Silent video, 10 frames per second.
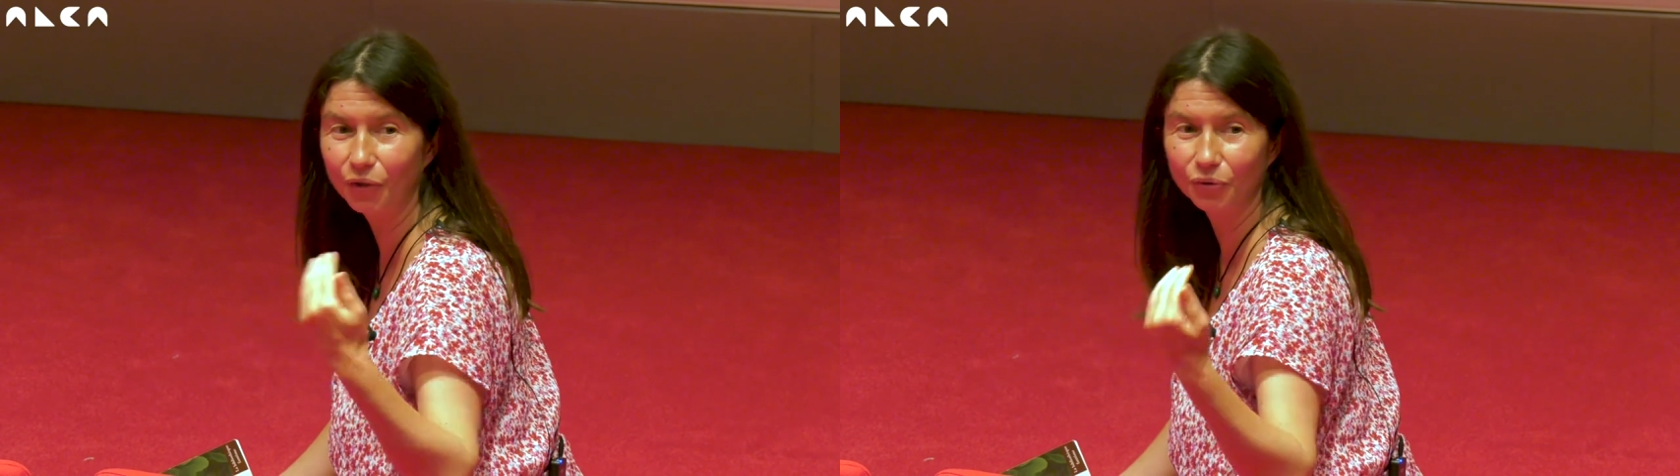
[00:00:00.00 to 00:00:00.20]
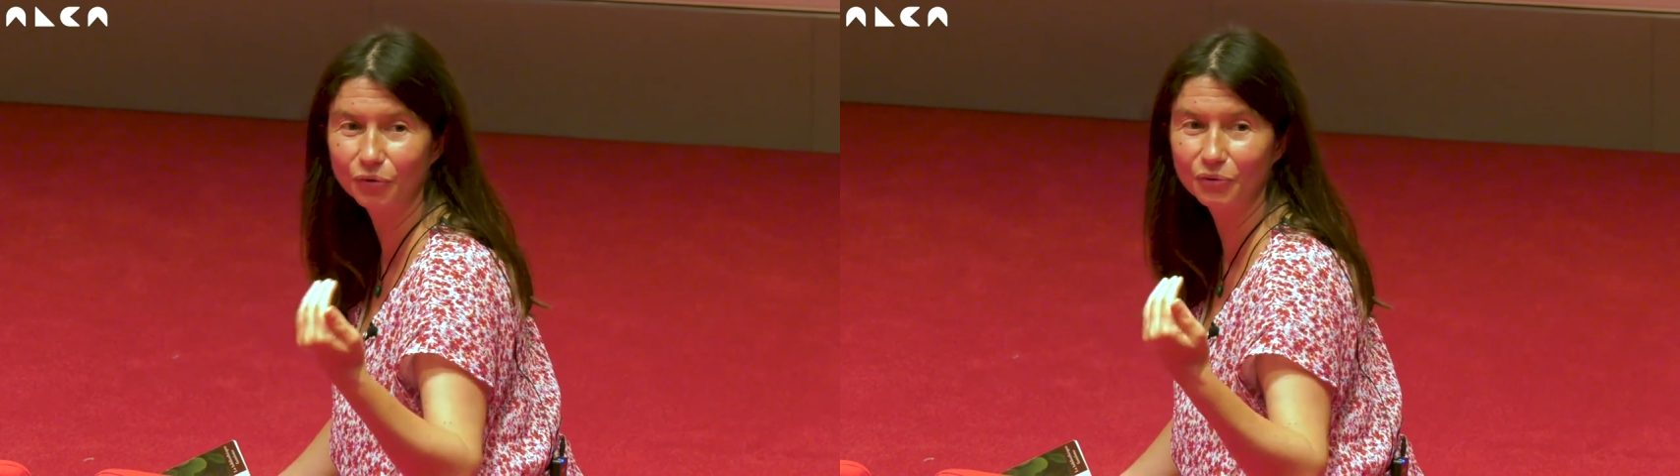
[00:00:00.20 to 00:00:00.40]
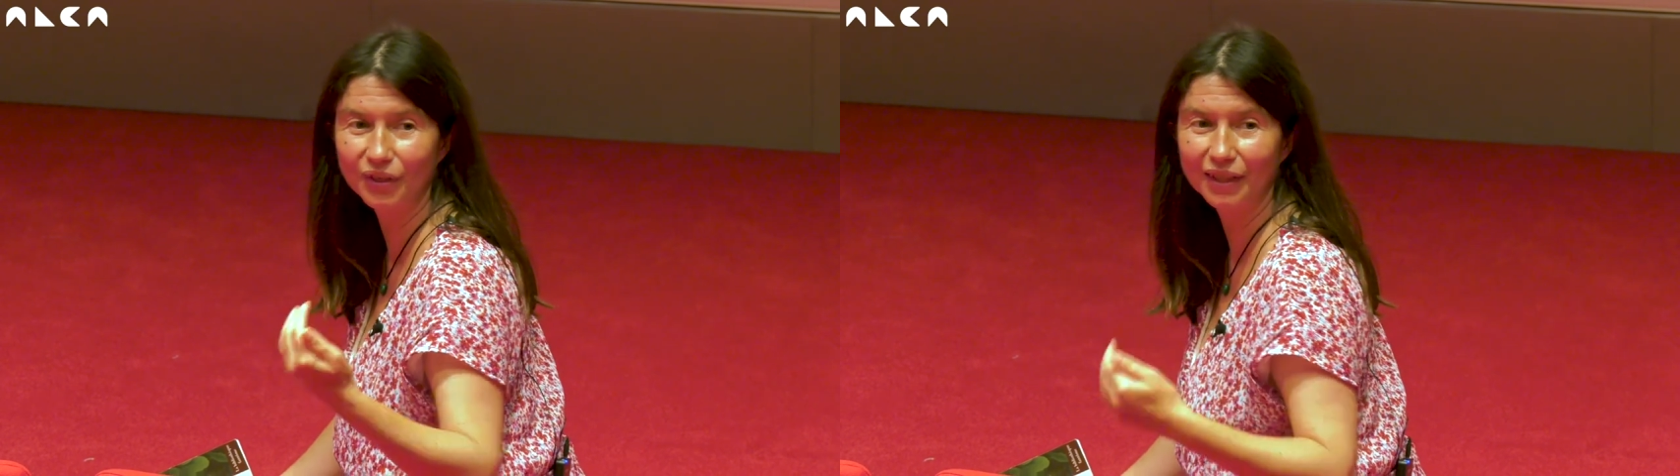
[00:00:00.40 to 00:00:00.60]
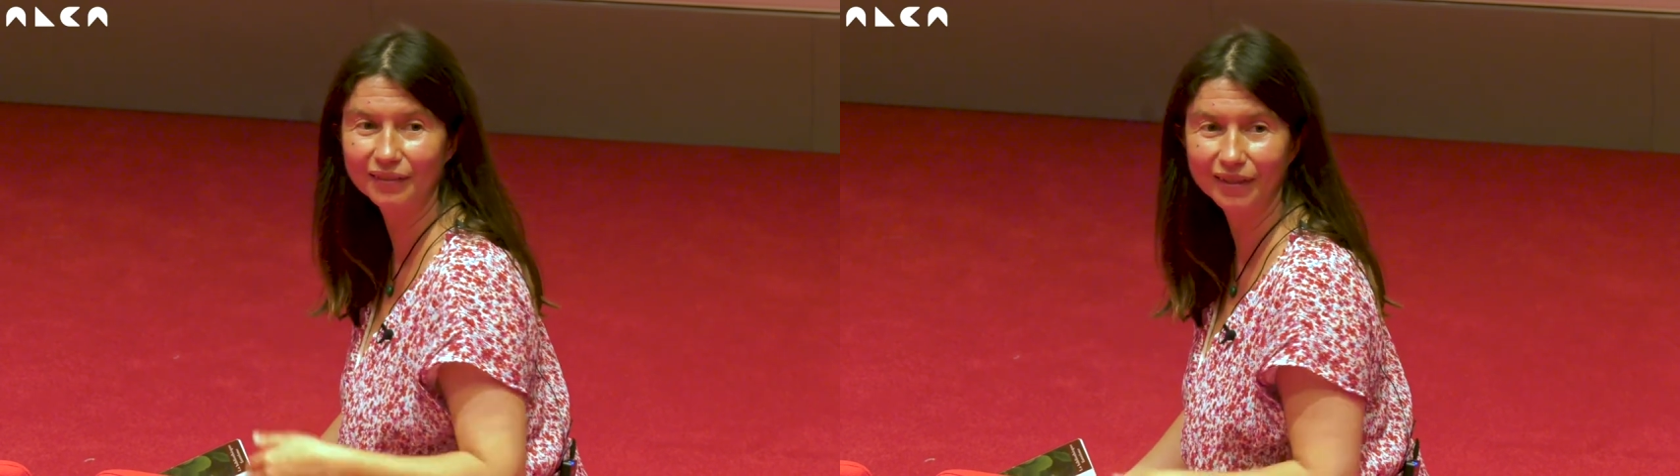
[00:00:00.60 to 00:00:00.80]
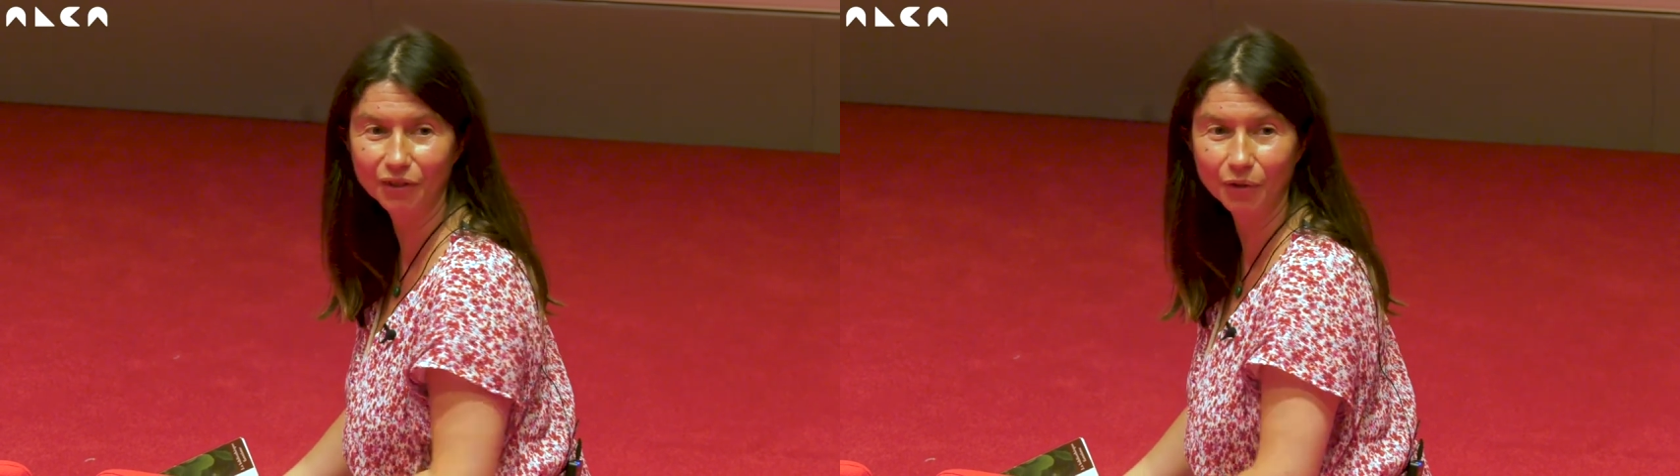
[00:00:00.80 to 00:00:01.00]
quand on le fait à
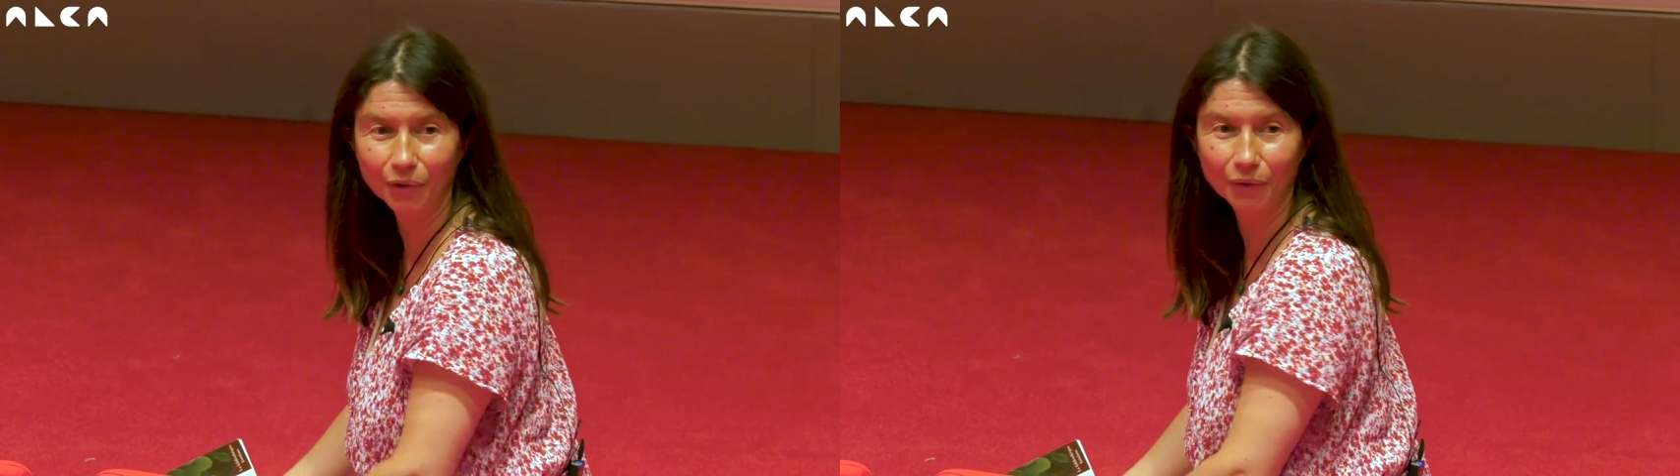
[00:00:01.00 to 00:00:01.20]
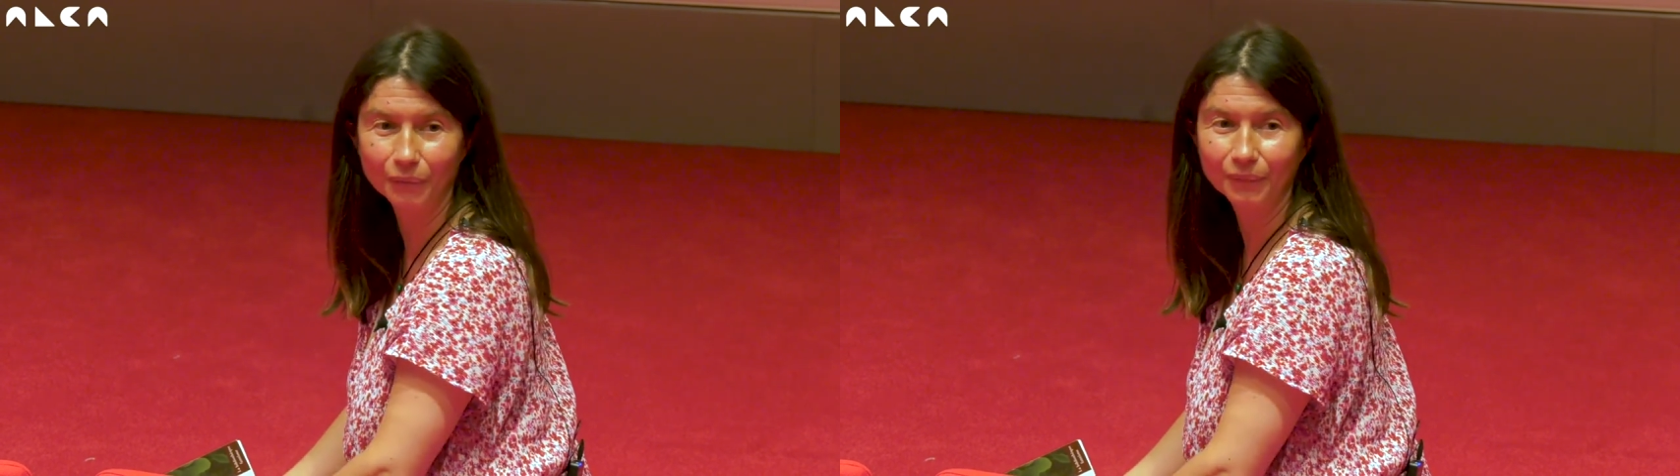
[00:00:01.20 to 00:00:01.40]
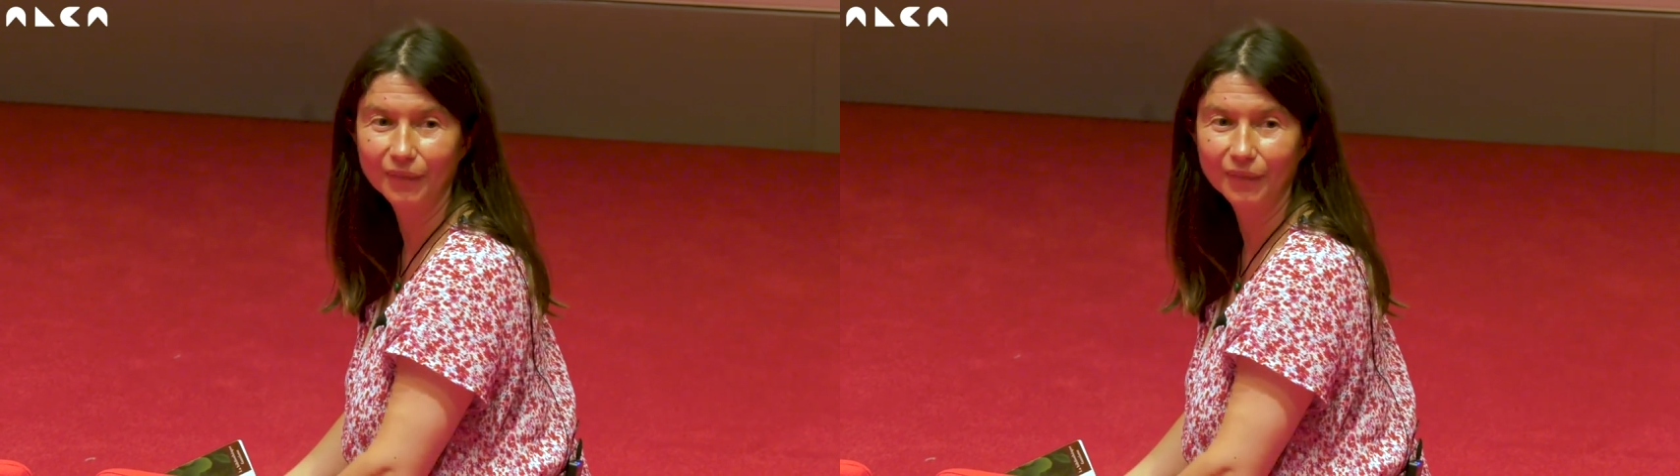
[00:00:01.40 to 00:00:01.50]
l'intérieur.